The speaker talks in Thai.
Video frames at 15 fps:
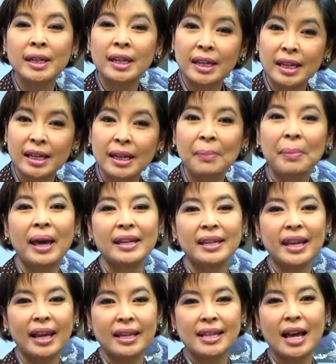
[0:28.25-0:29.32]
ที่ดินและแผน
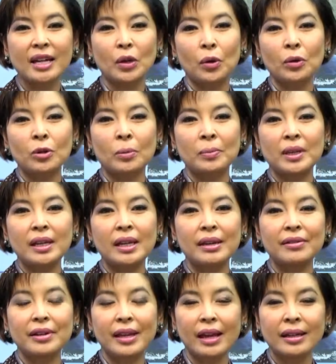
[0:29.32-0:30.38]
ที่แห่งชาติของกรมที่ดิ
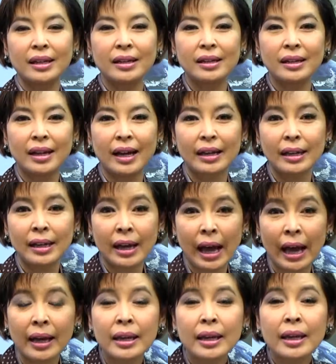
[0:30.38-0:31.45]
นระยะที่ 1 กันนะคะ